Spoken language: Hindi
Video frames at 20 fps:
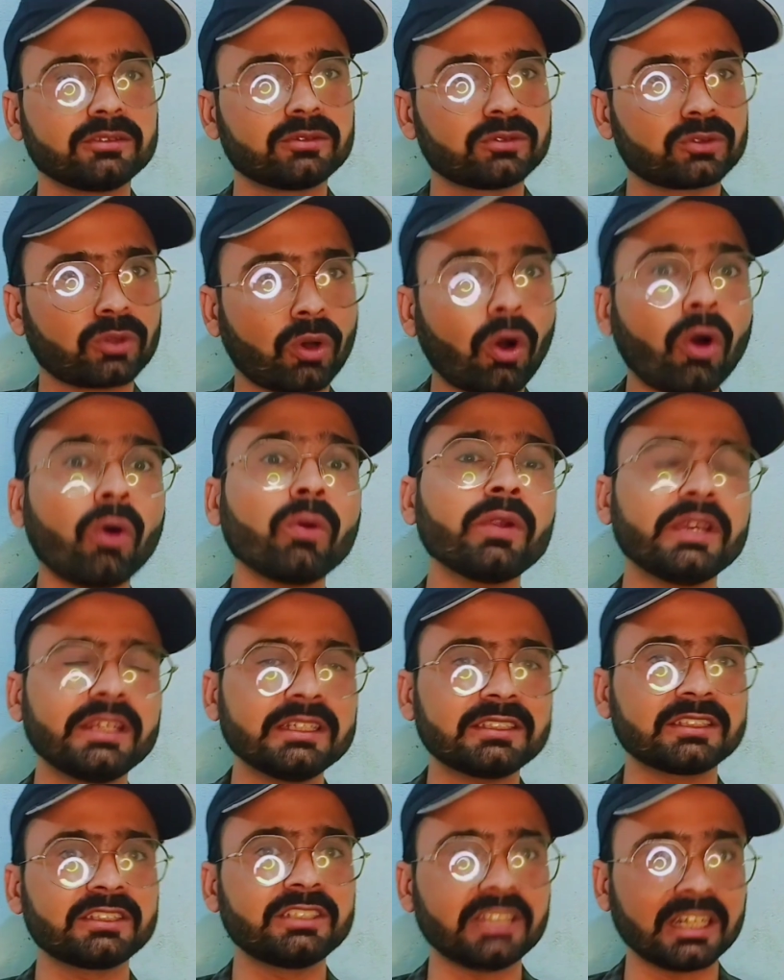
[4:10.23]
कौन
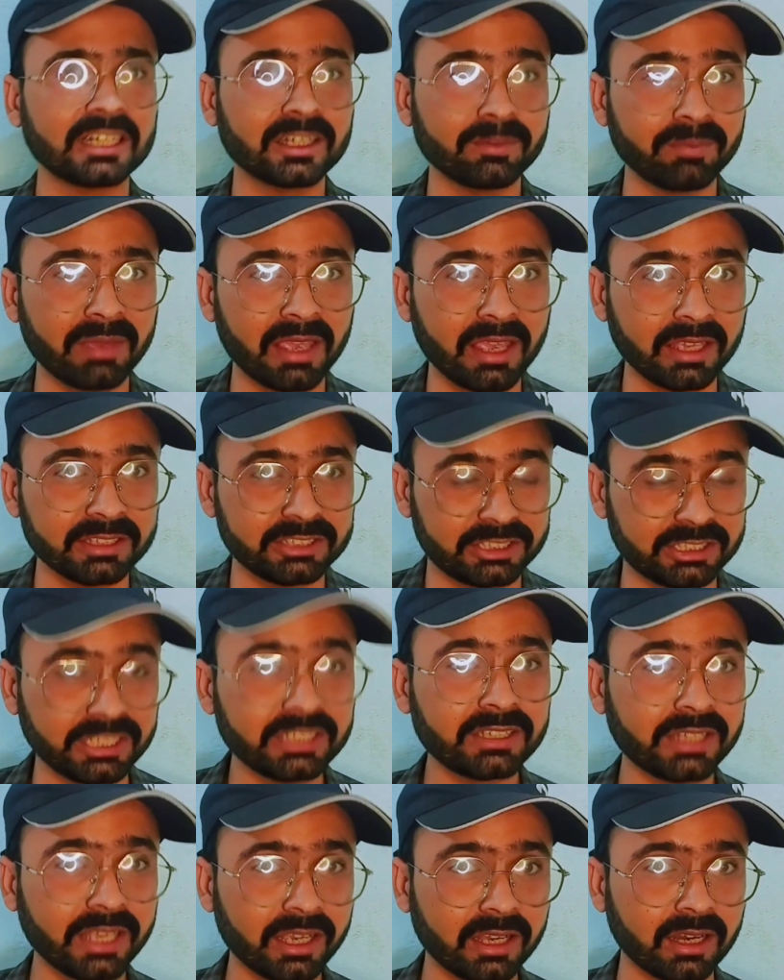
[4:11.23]
इस जंग में
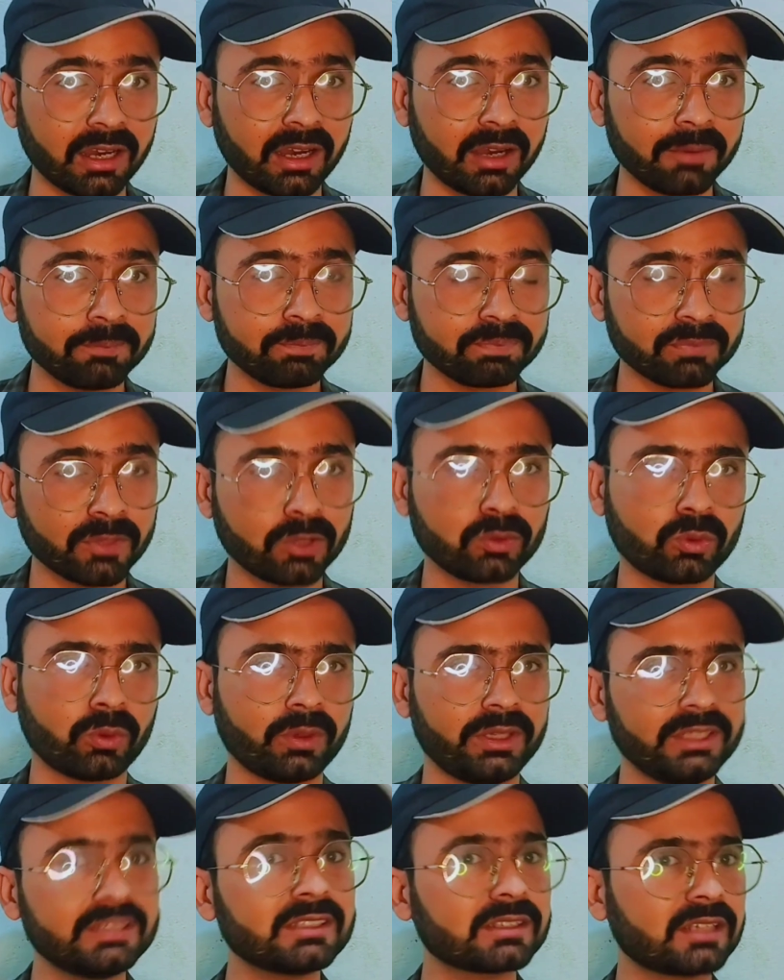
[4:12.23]
जीतेगा तो
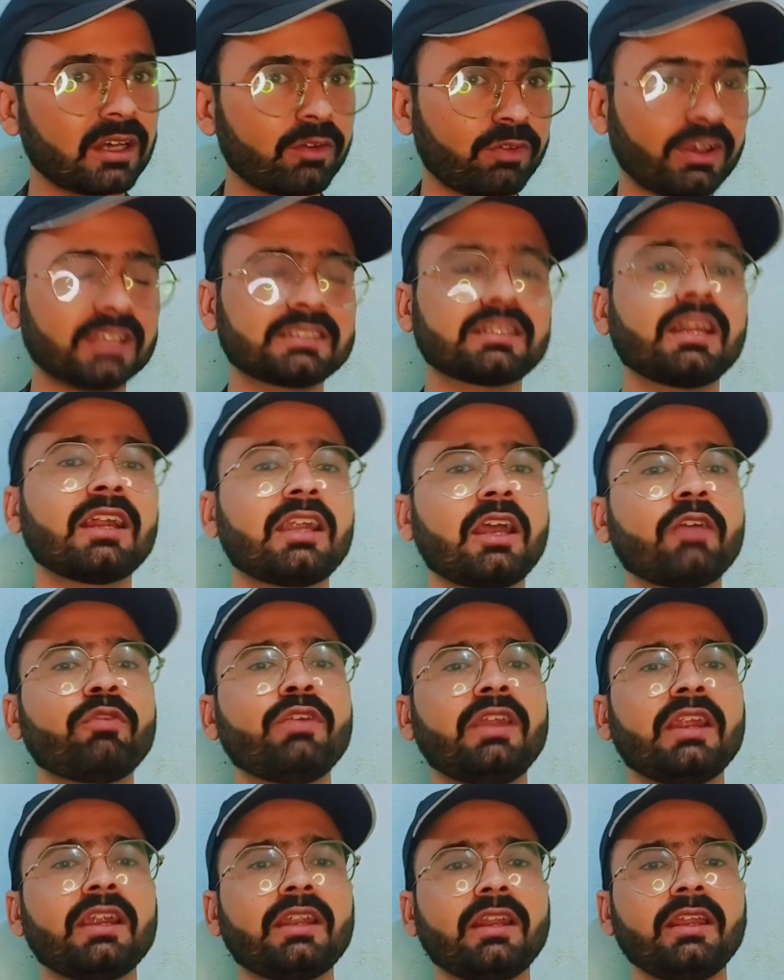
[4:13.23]
इसका फ़ैसला
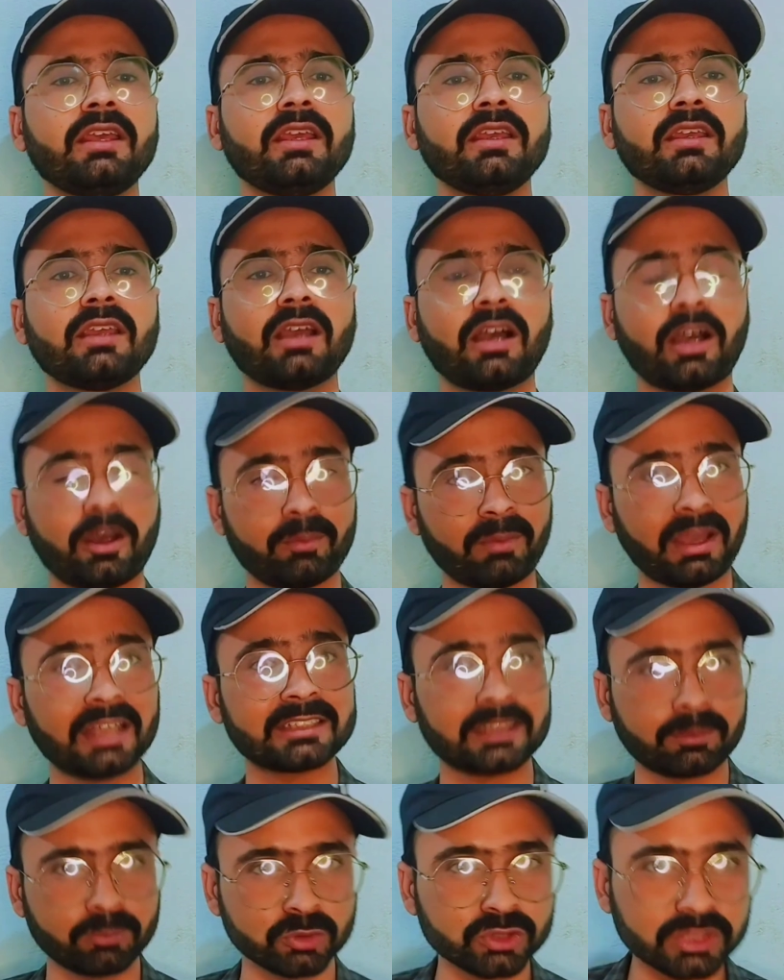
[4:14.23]
डेफिनेटली हम
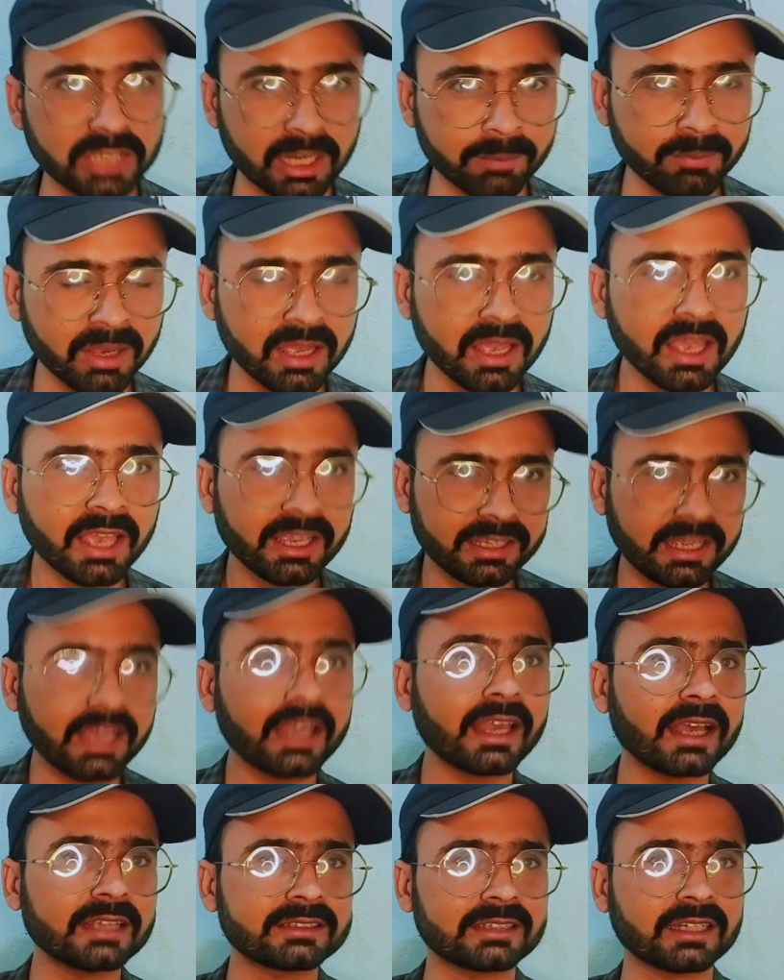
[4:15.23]
एज़ अ मुस्लिम ये
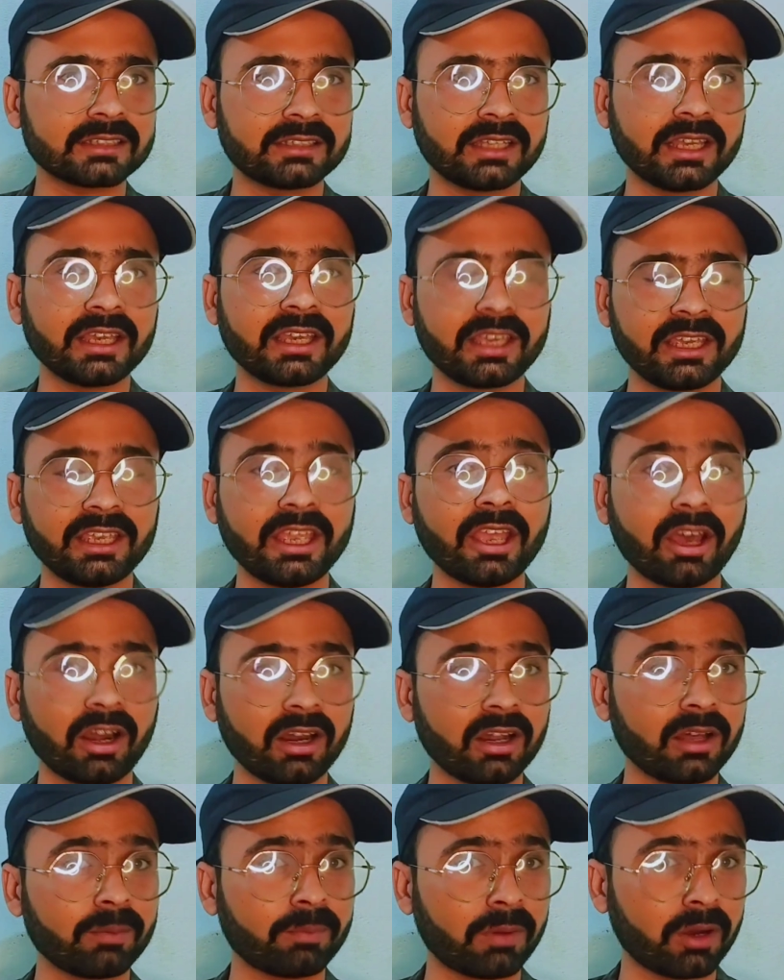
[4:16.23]
कह सकते हैं कि ये
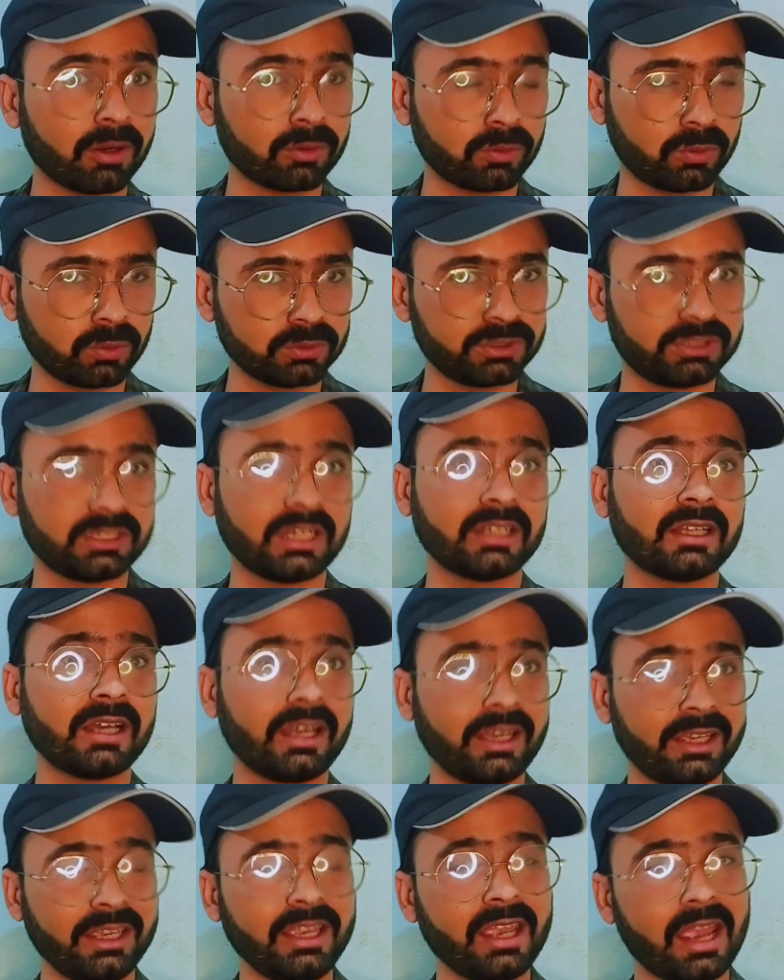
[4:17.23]
अल्लाह पाक को ज़्यादा
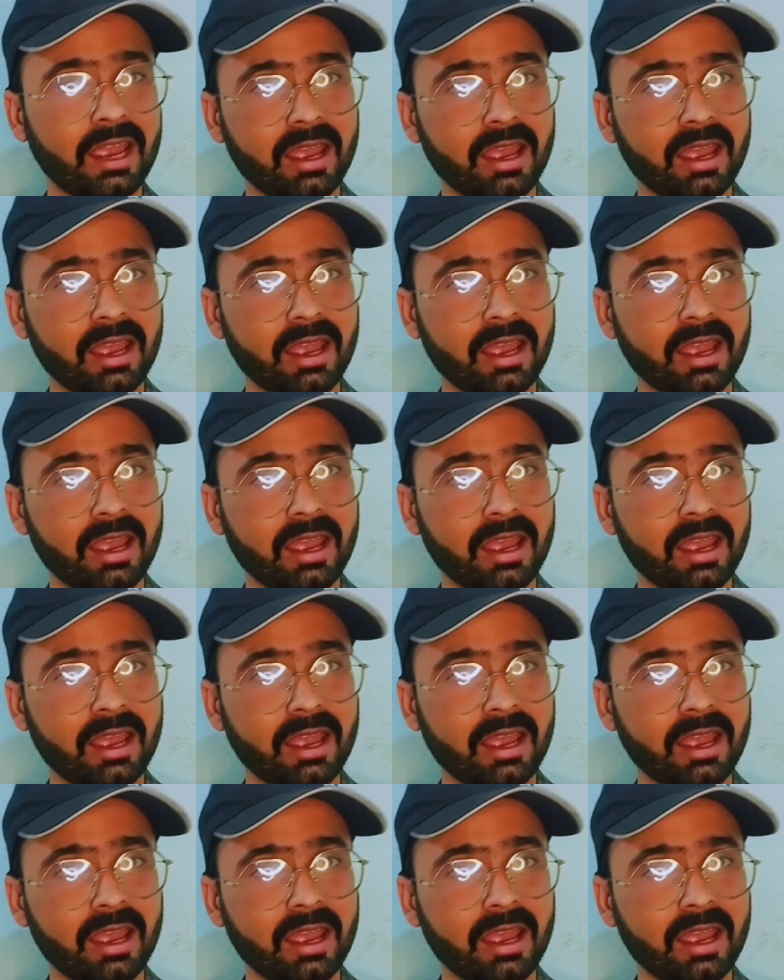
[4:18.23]
ही